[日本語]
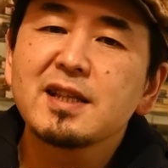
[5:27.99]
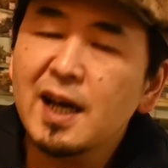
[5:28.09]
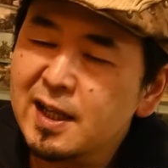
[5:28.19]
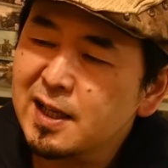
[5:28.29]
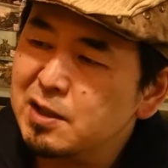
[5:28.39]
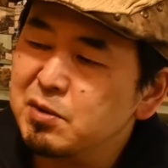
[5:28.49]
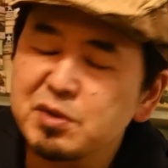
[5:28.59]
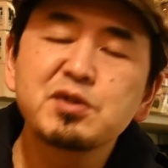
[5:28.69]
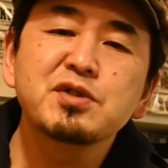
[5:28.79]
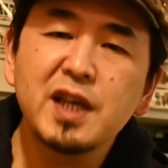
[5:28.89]
垂れた後の
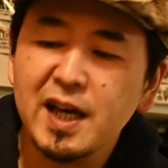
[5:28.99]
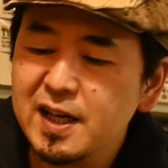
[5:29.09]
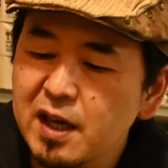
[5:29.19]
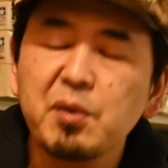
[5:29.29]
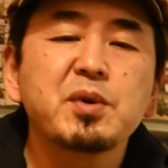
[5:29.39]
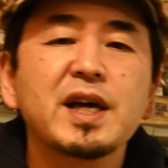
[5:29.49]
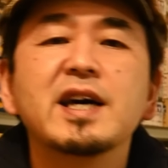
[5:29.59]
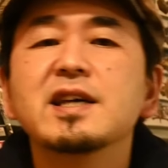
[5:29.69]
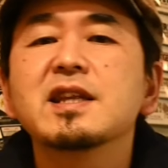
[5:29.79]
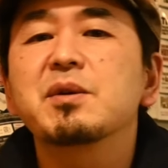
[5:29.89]
修正が結構大
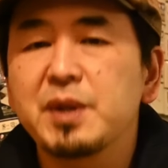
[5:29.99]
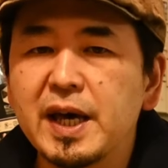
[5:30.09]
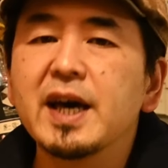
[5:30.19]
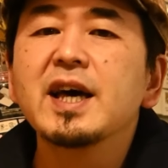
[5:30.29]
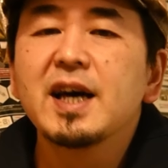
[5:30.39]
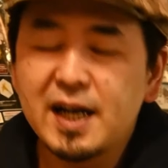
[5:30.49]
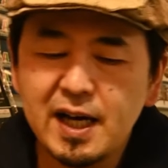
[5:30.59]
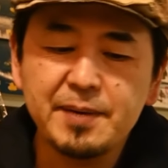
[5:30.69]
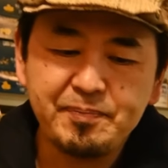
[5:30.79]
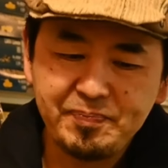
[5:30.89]
変なので
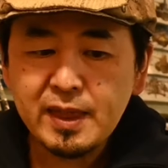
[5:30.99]
はい